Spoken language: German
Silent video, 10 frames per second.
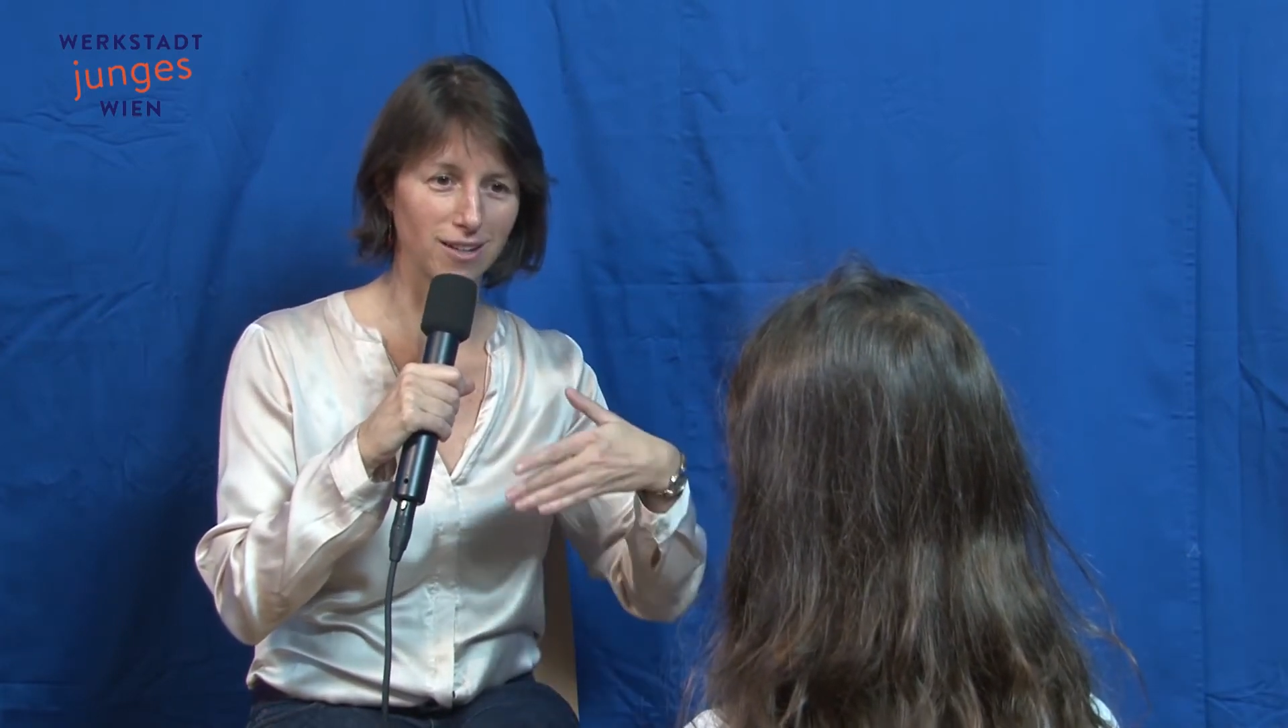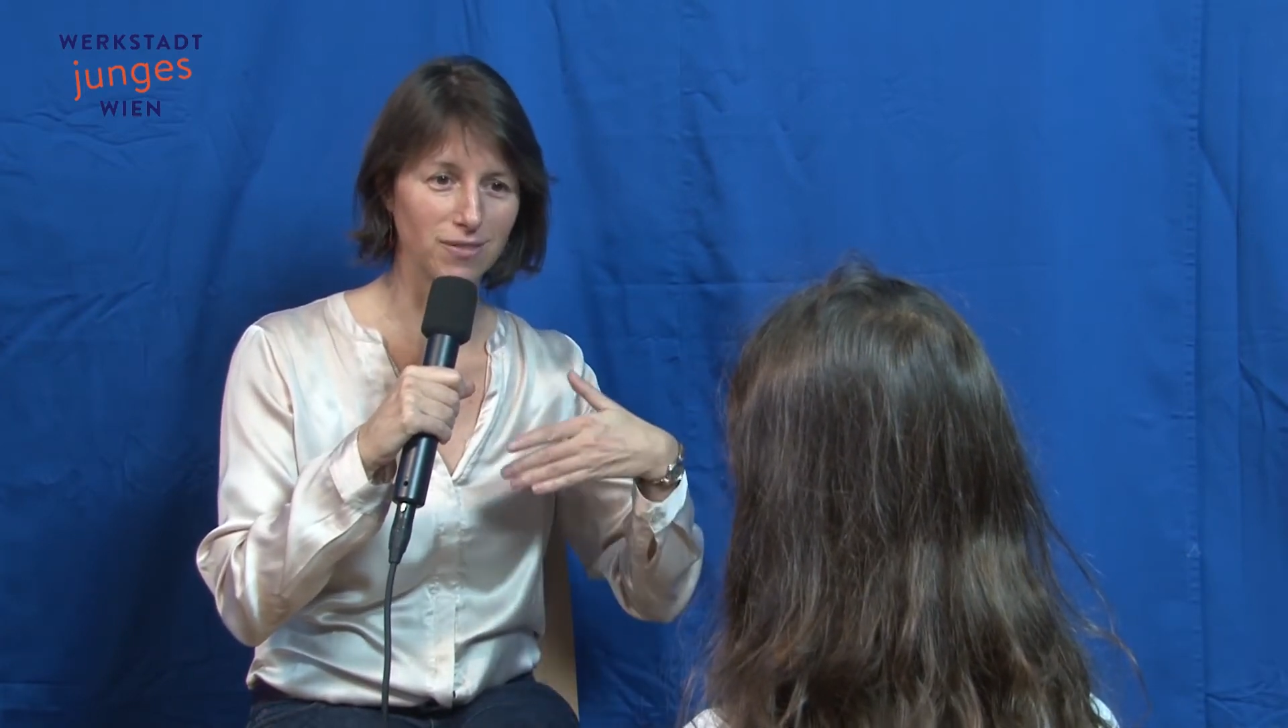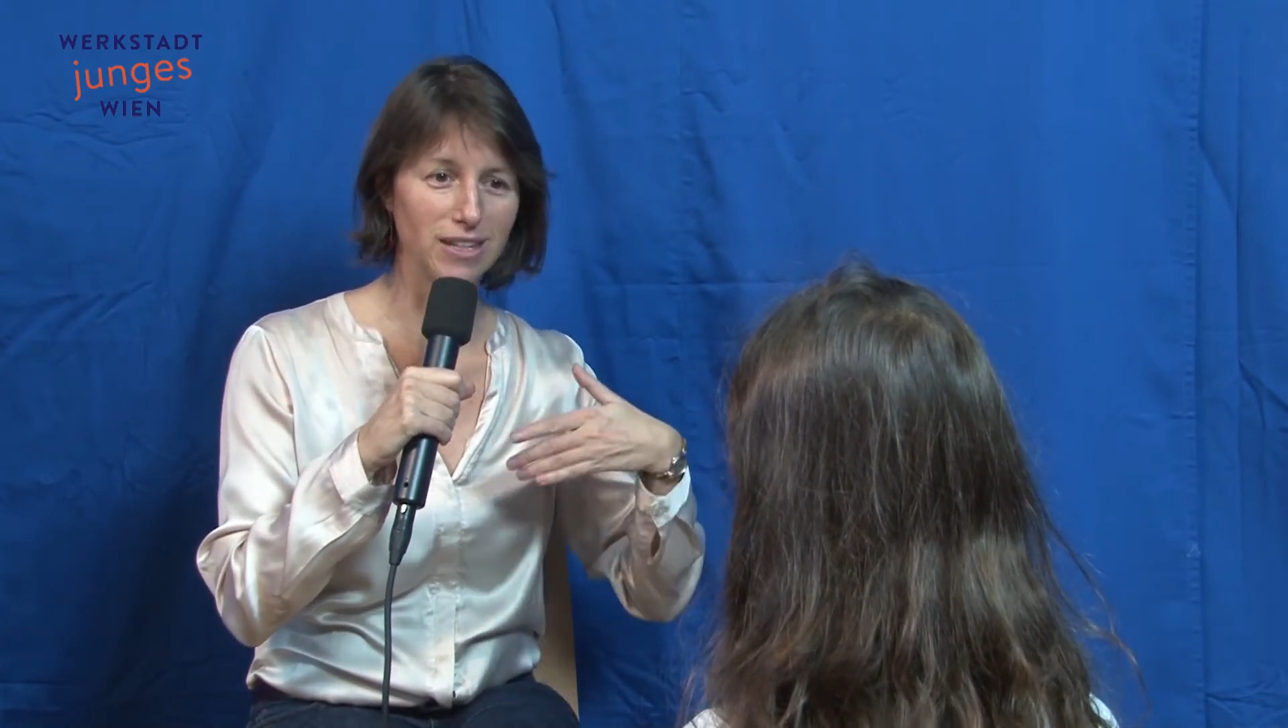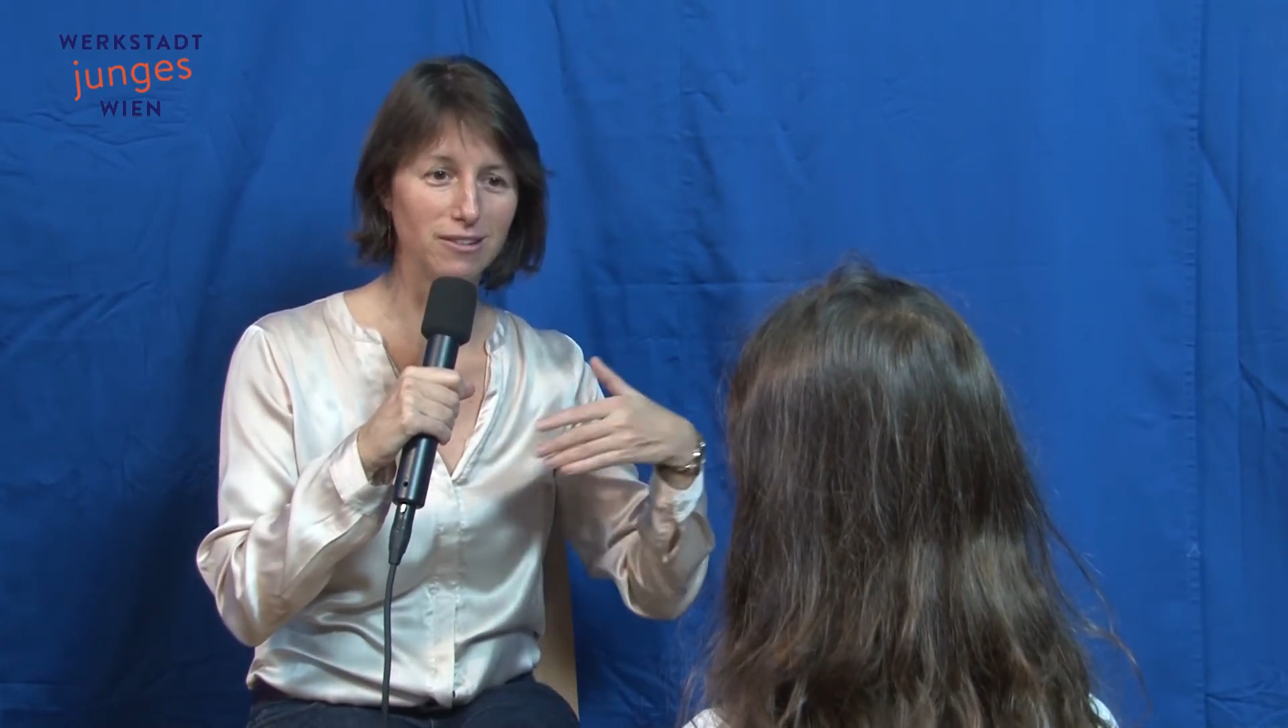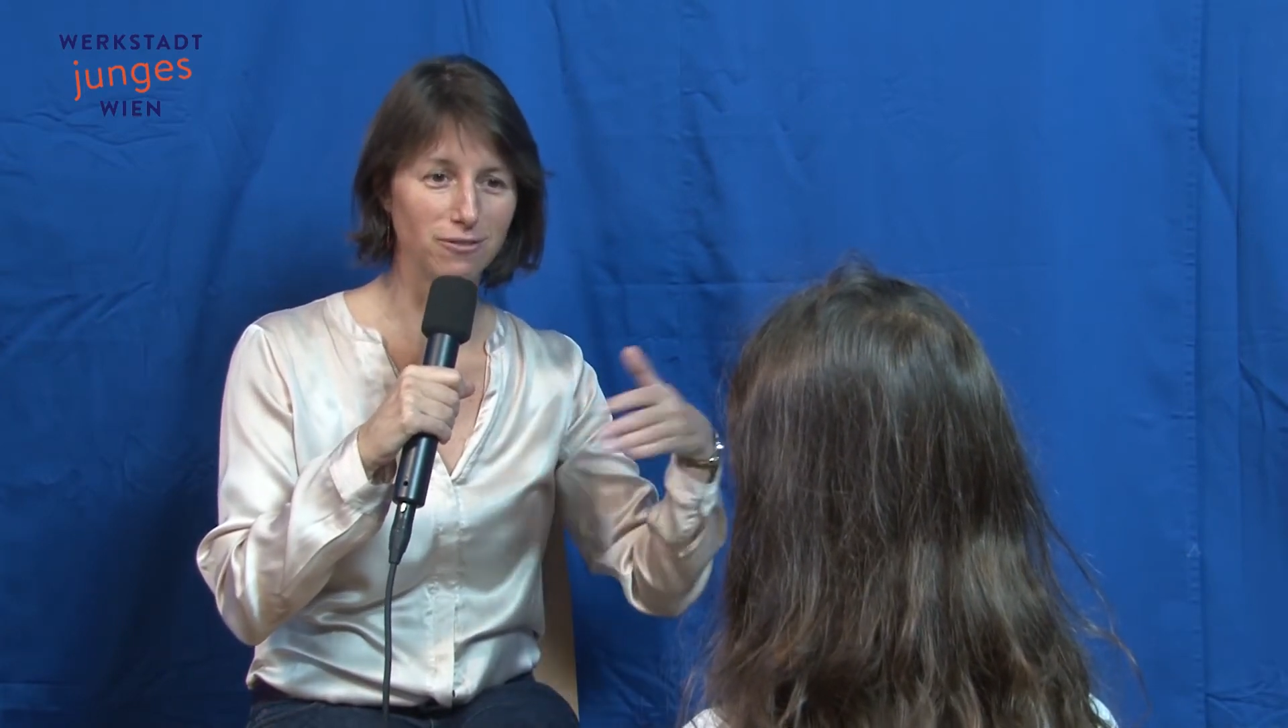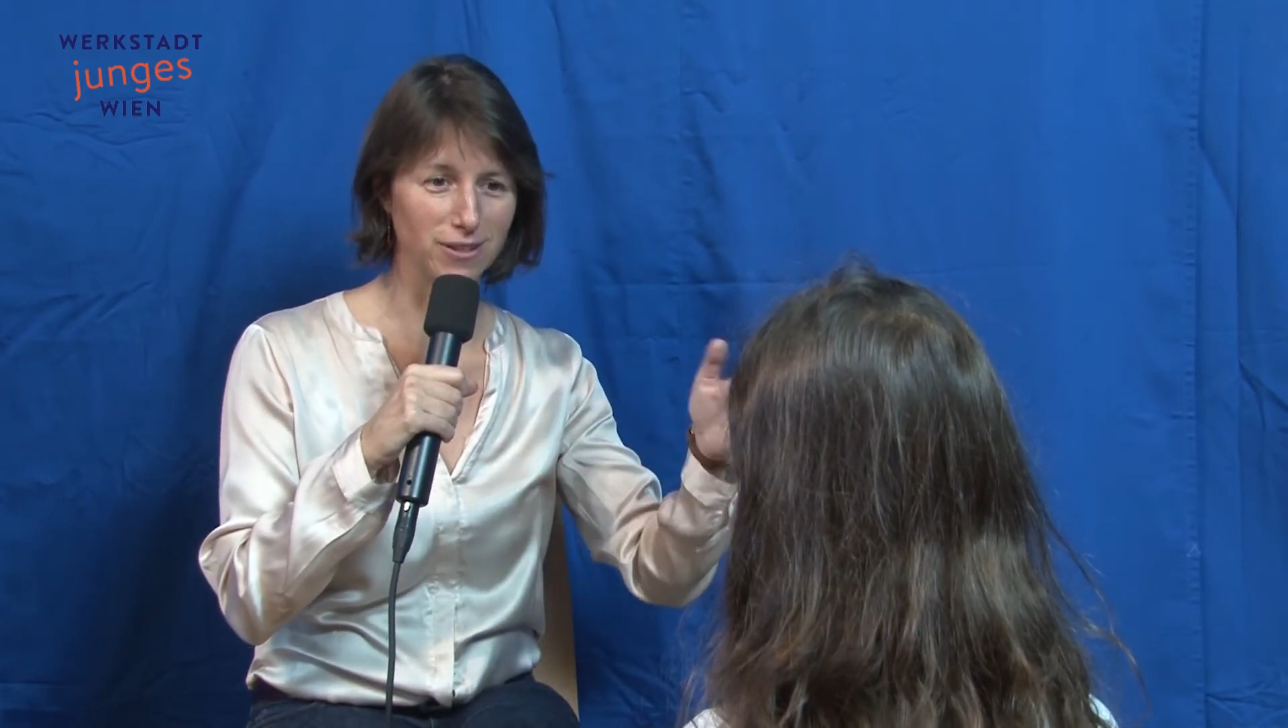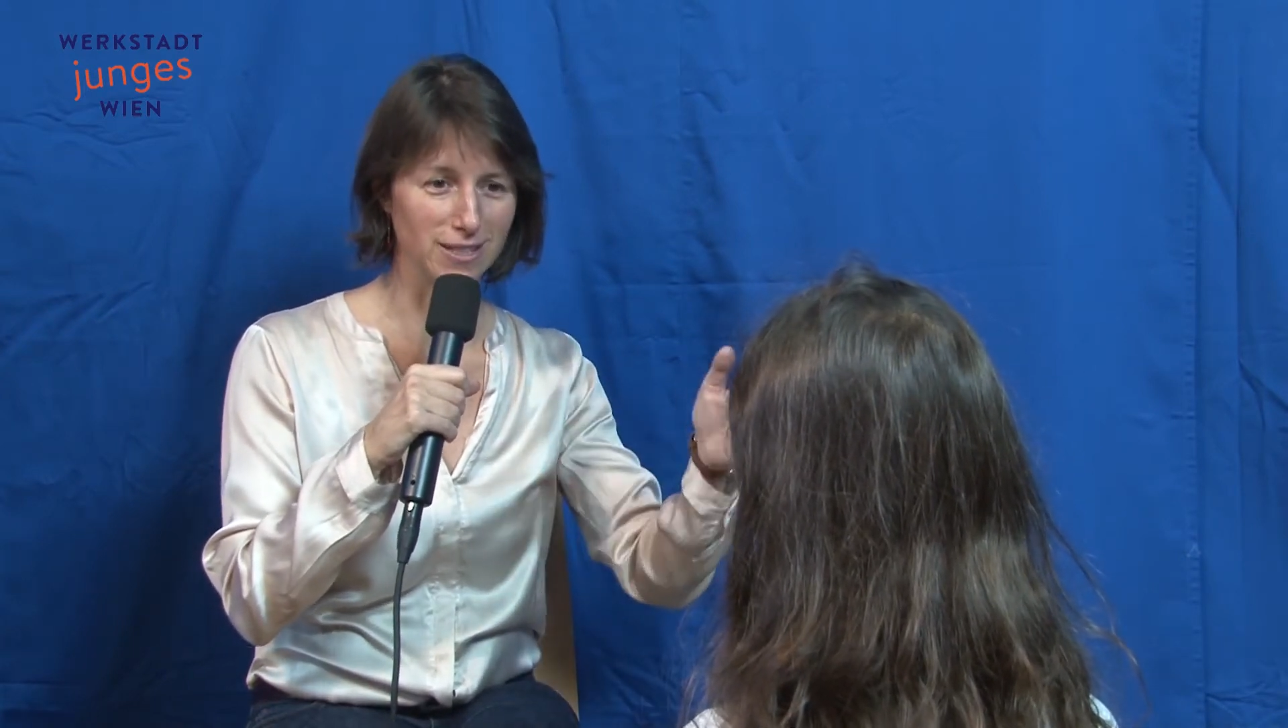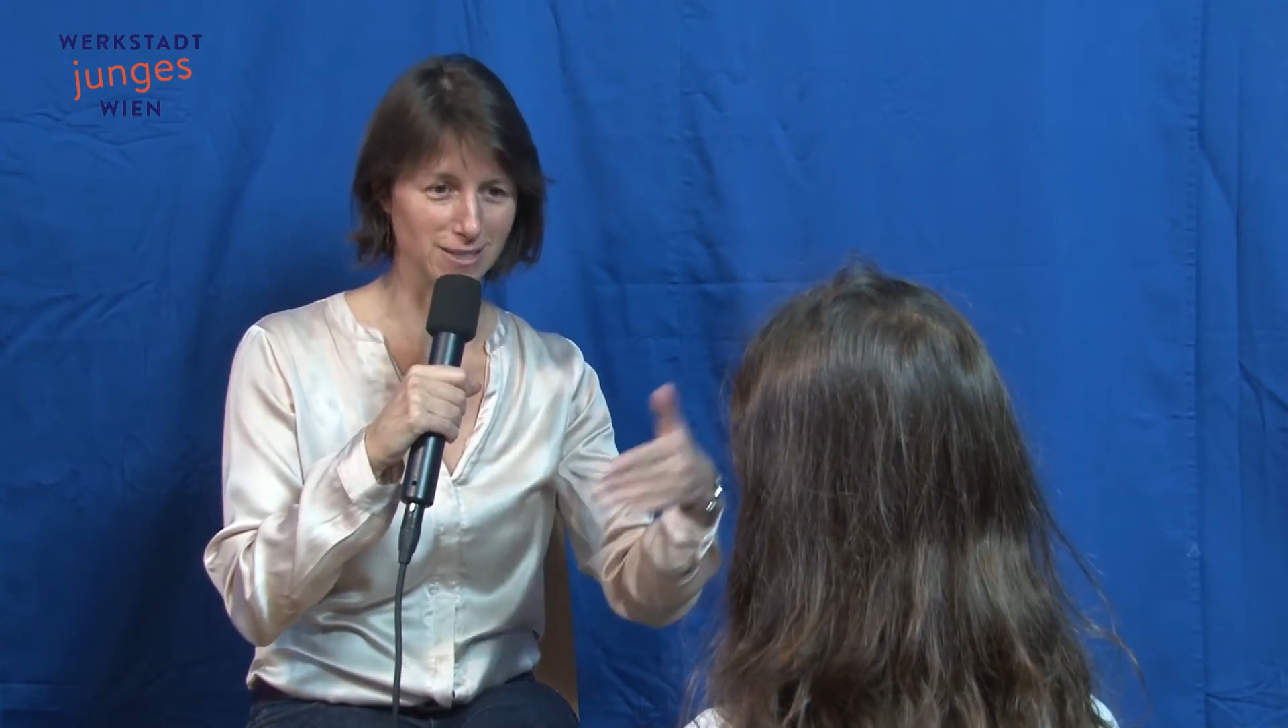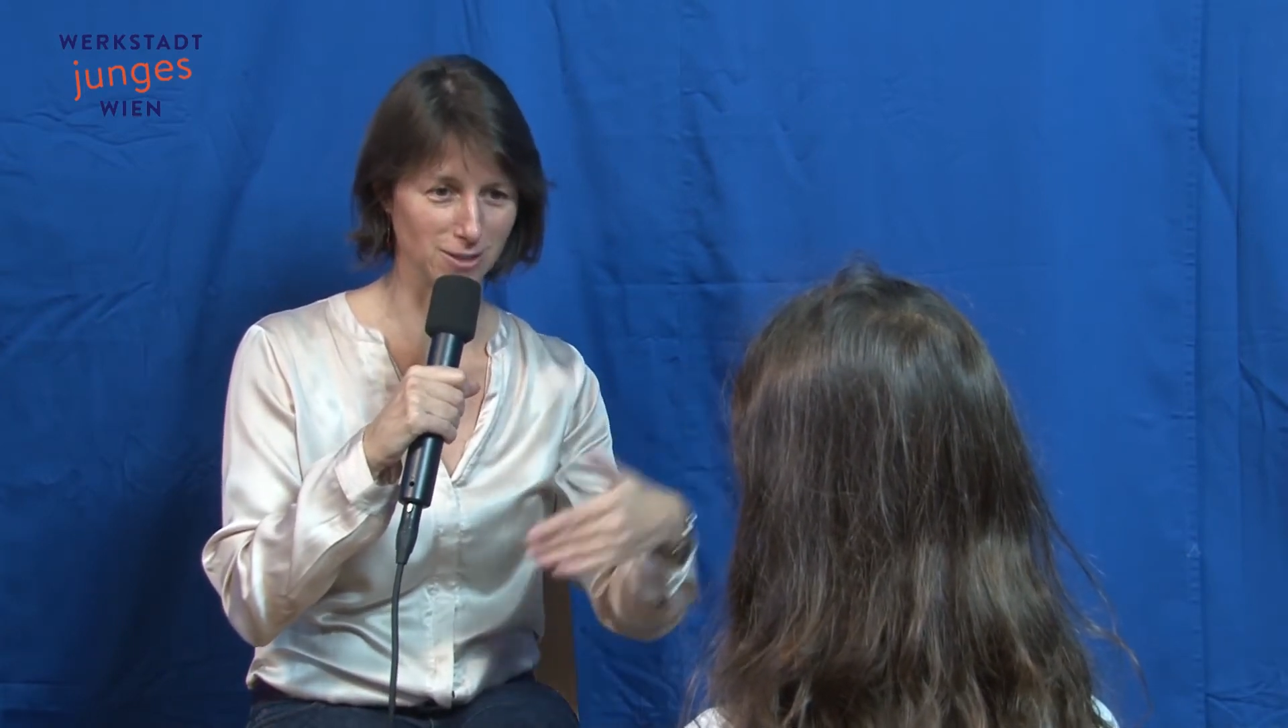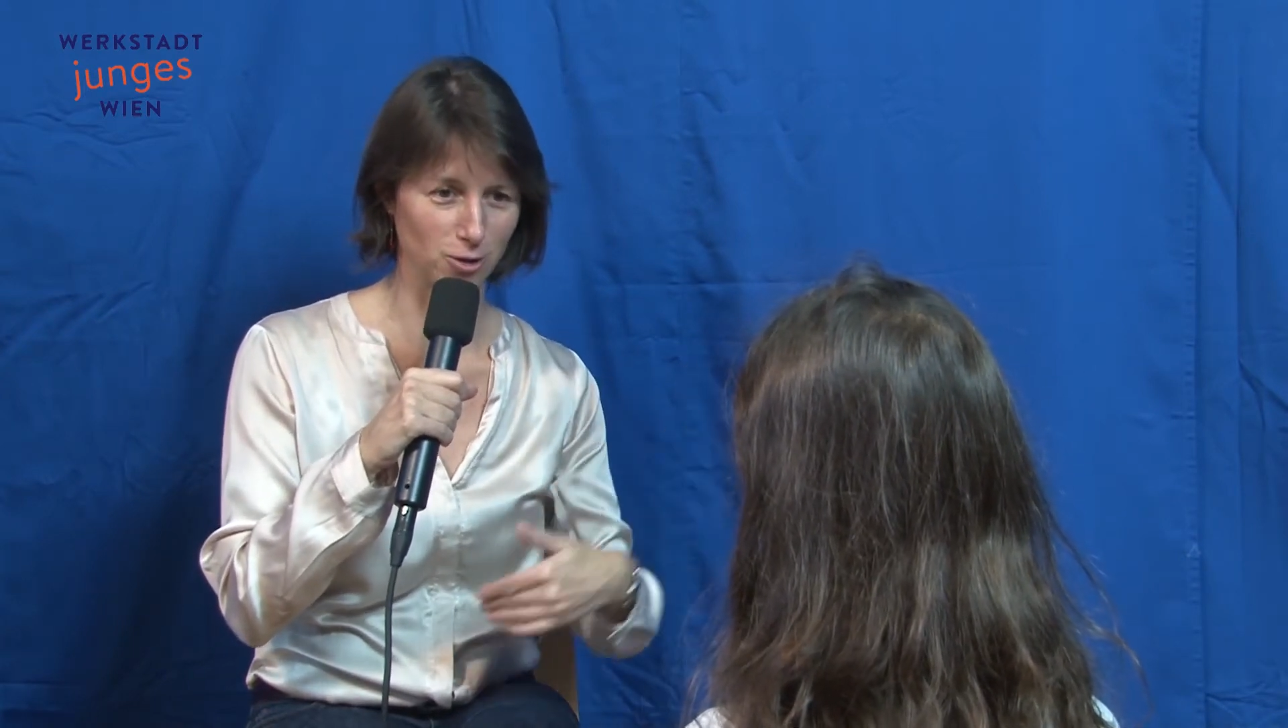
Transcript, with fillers: Wien fließen